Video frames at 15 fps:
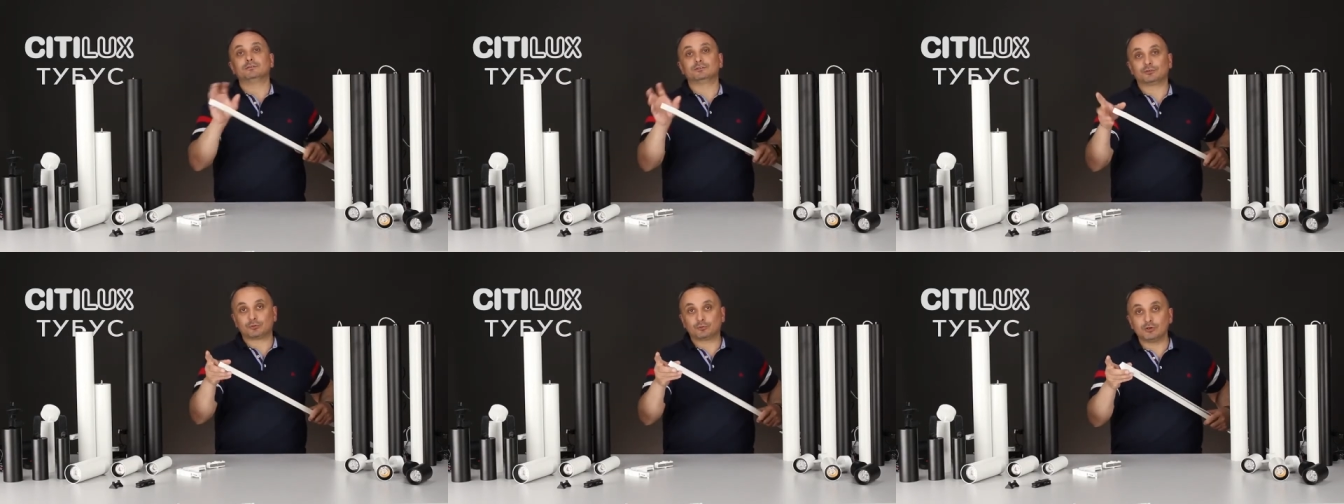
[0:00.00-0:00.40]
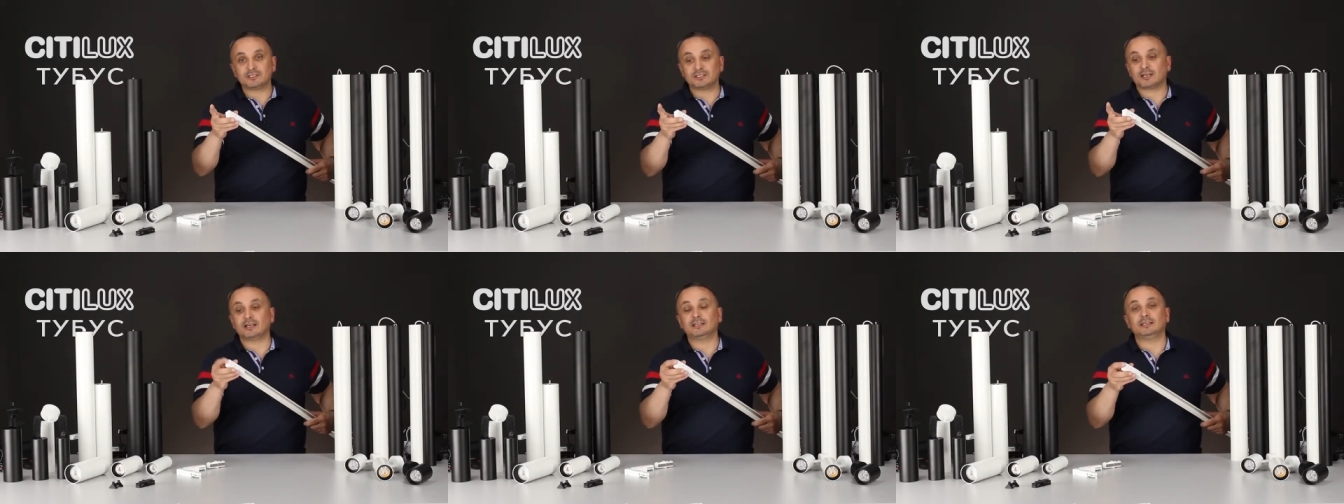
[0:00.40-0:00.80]
с
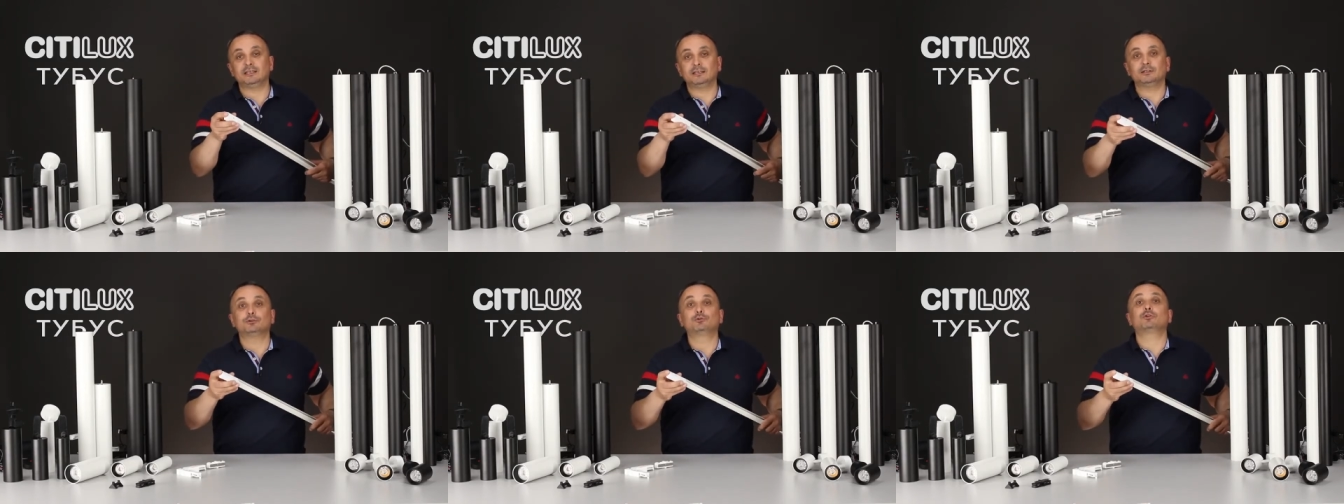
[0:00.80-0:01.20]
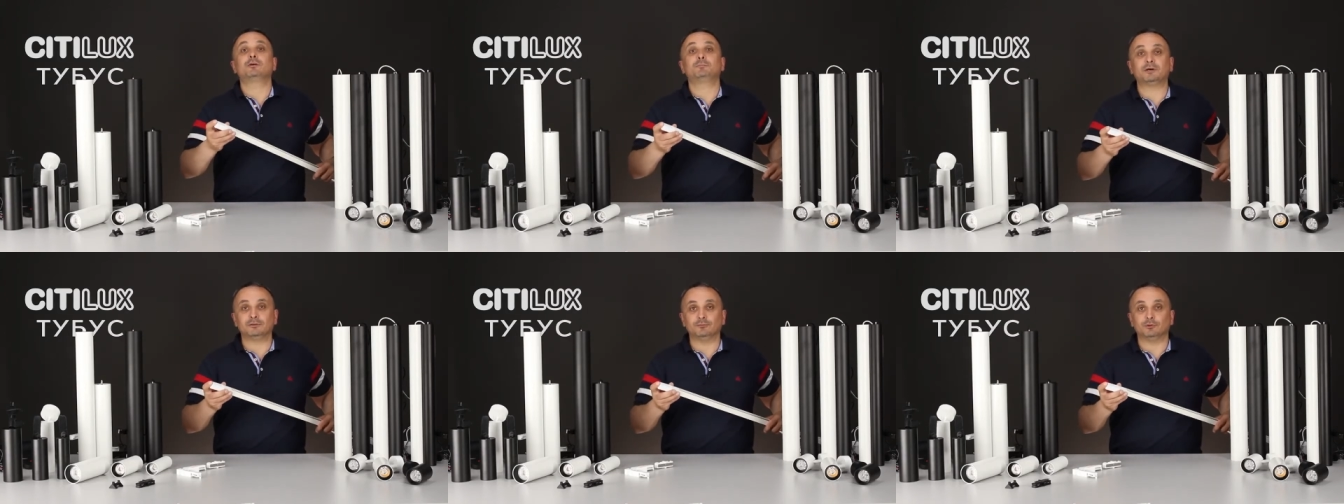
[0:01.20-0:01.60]
другой стороны
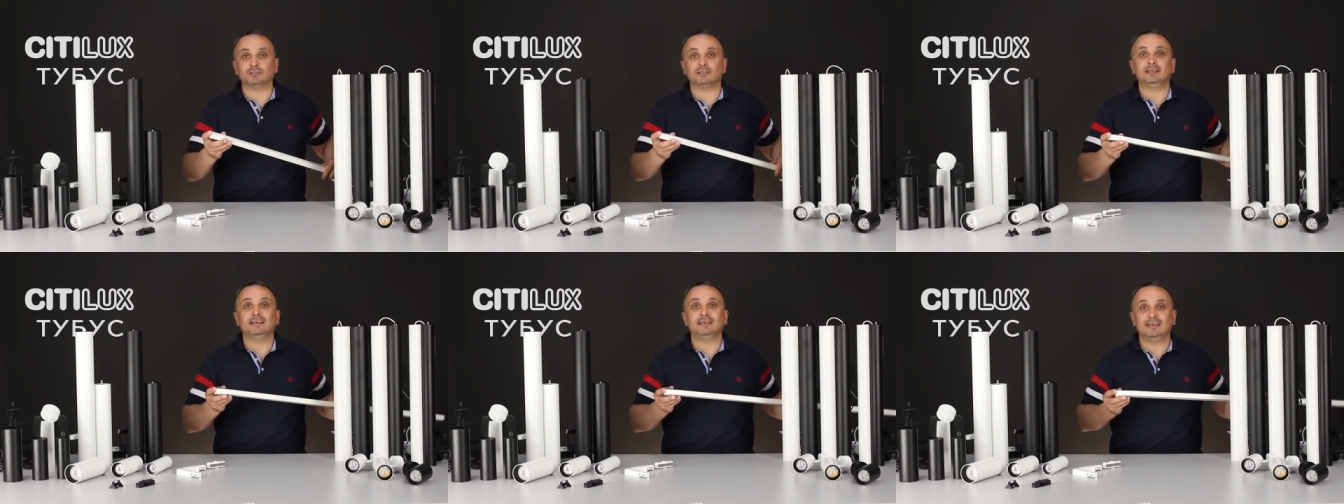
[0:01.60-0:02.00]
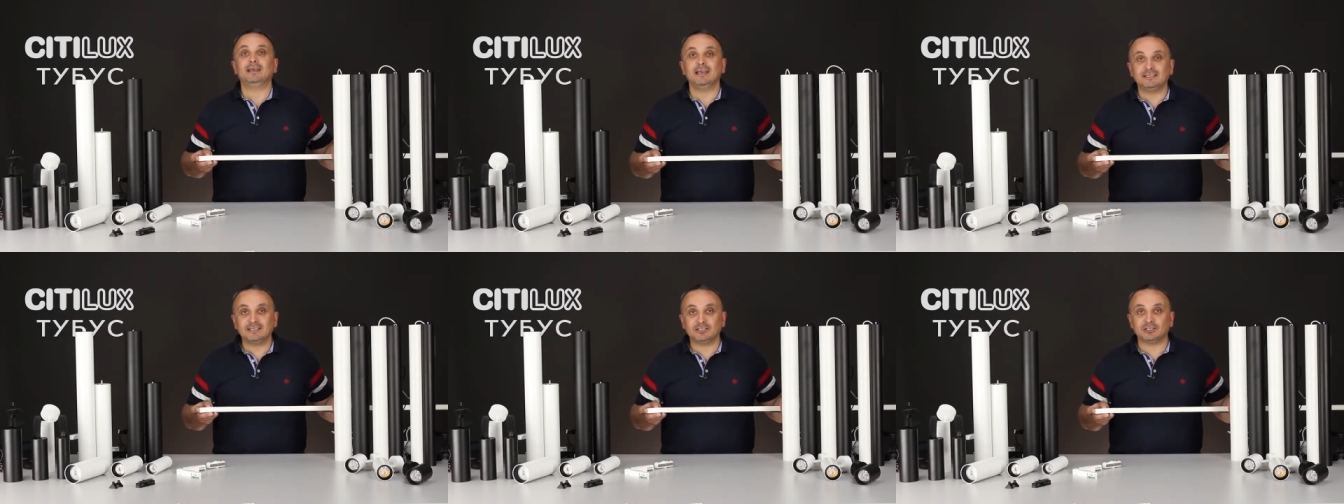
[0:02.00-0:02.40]
токоподвод.
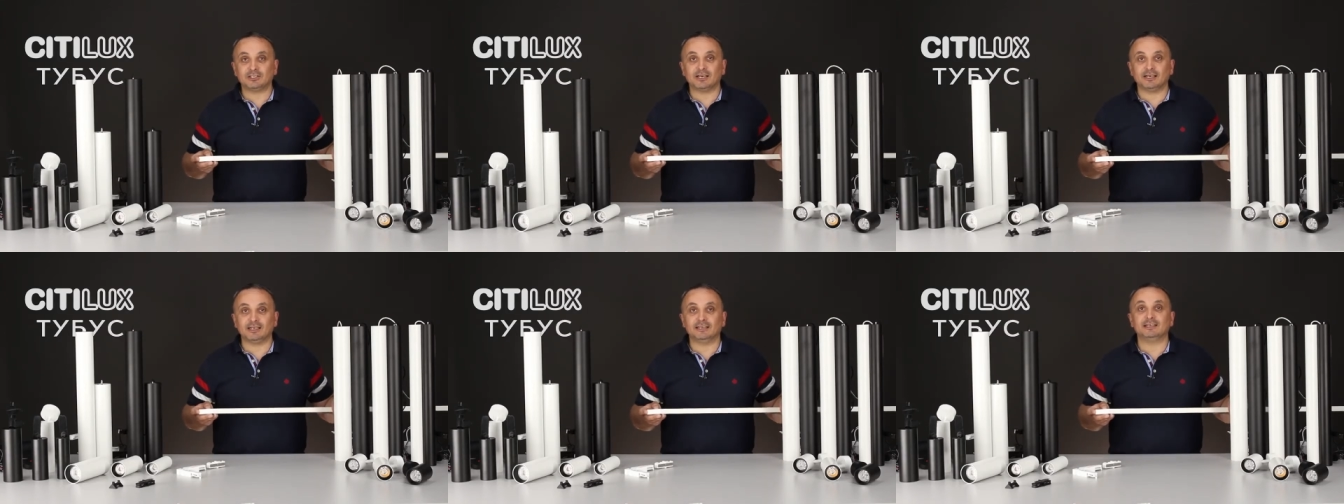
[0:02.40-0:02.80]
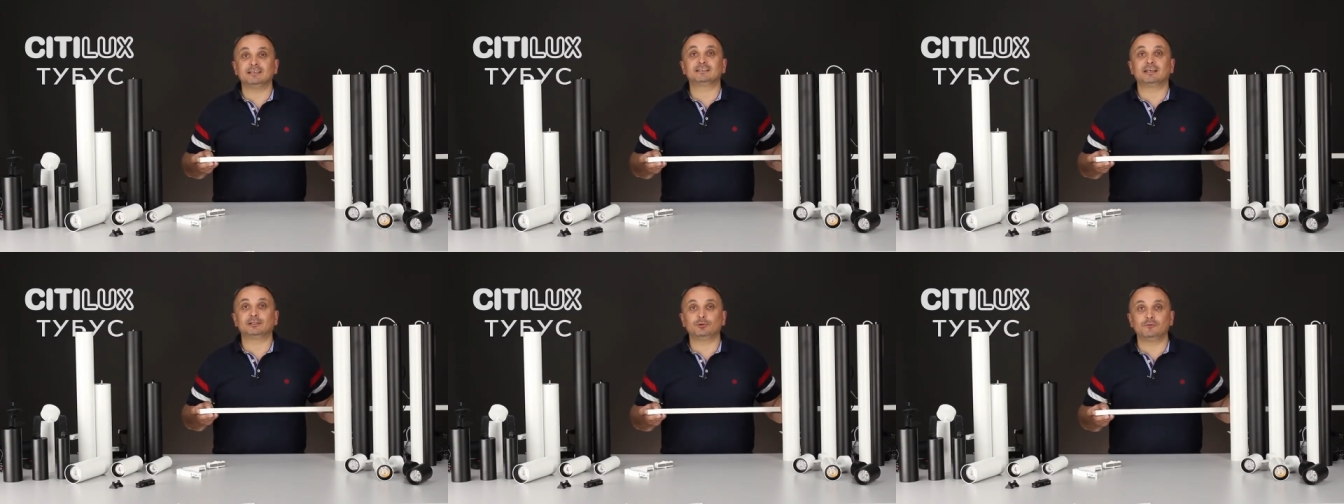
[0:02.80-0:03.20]
Эти детали
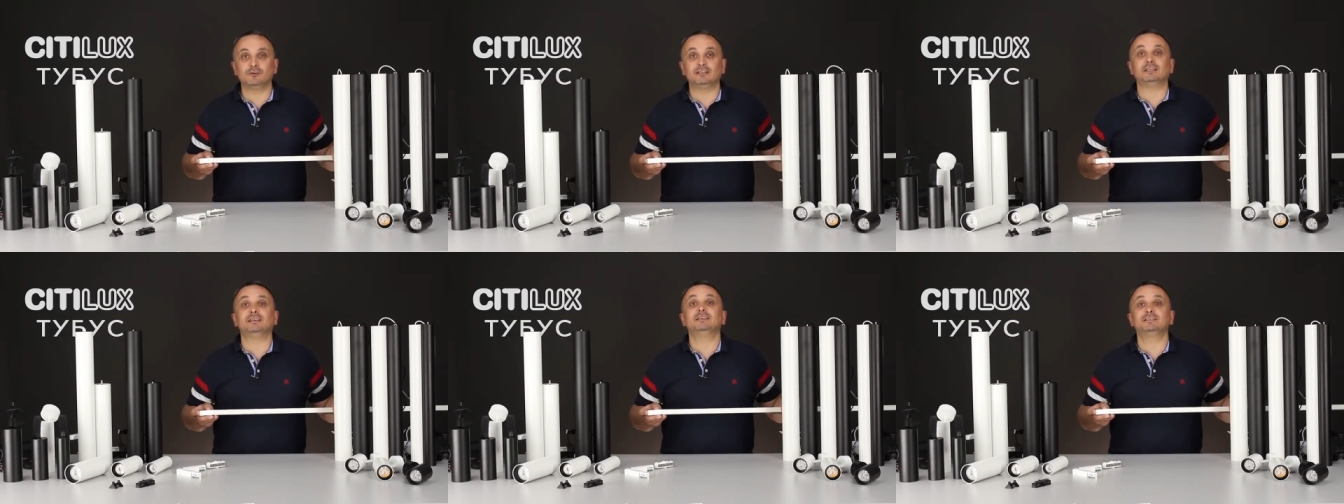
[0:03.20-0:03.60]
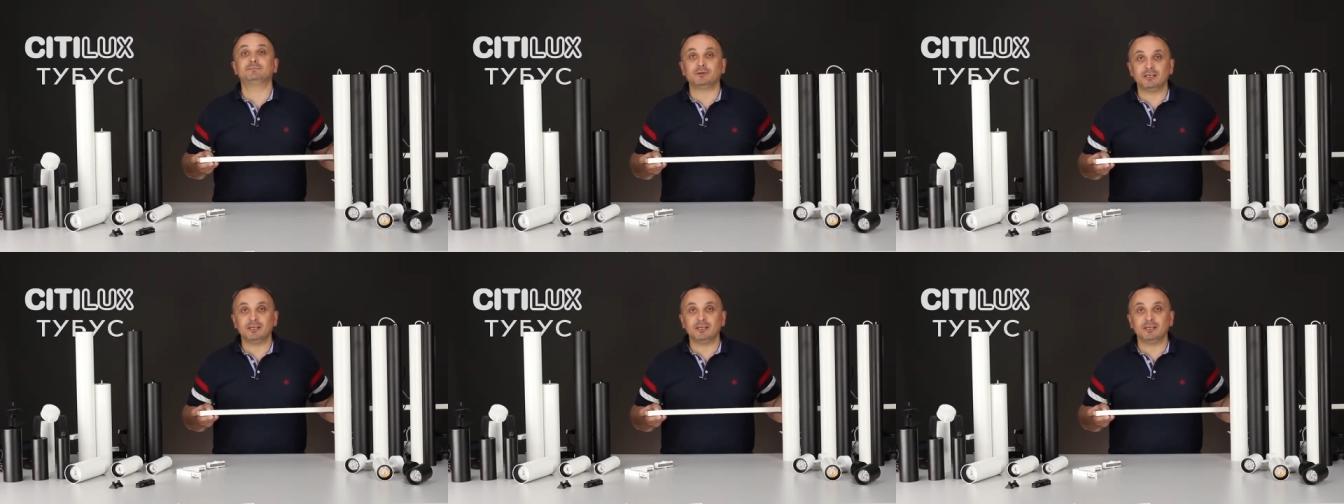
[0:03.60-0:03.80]
изготовлены из